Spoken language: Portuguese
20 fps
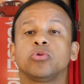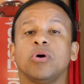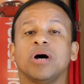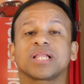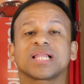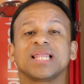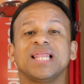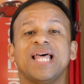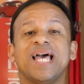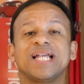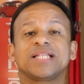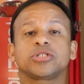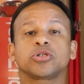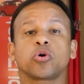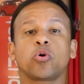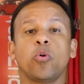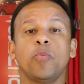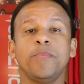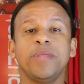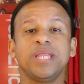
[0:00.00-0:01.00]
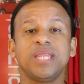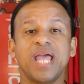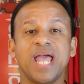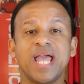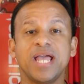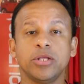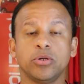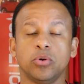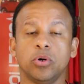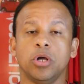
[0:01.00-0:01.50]
do Atlético
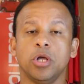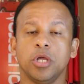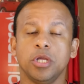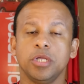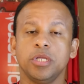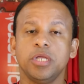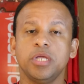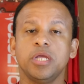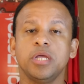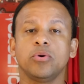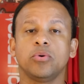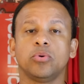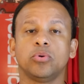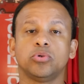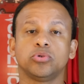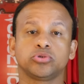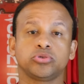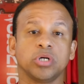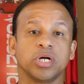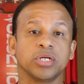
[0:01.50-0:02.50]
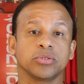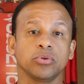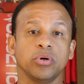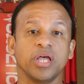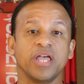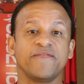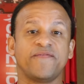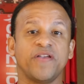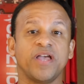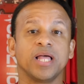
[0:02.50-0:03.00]
Mineiro. E o jogador
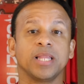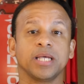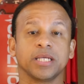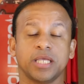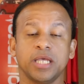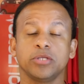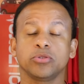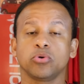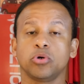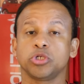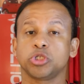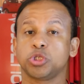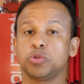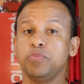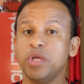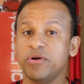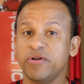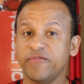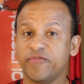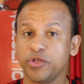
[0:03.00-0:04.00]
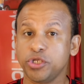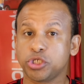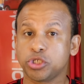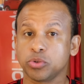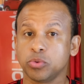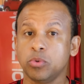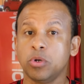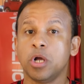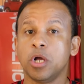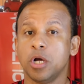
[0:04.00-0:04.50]
revela que em
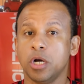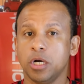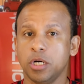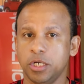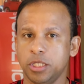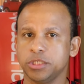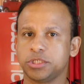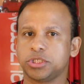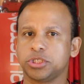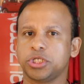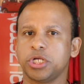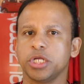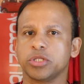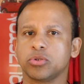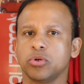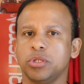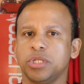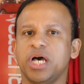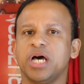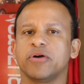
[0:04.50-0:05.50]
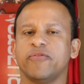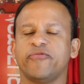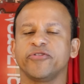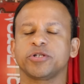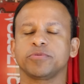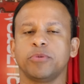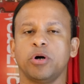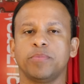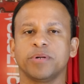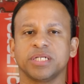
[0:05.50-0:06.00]
2021, antes de retornar ao
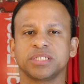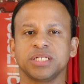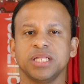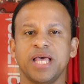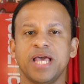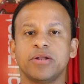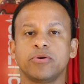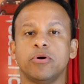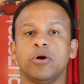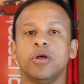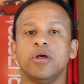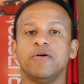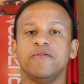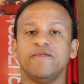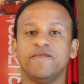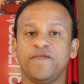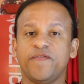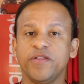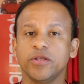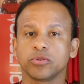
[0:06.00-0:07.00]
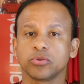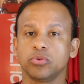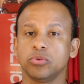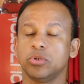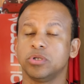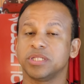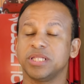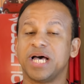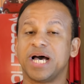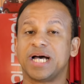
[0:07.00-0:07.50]
futebol brasileiro,
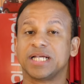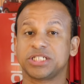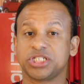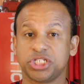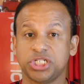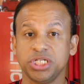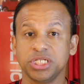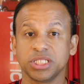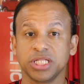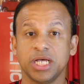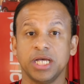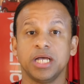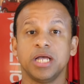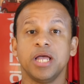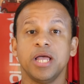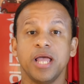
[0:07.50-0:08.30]
vindo da China,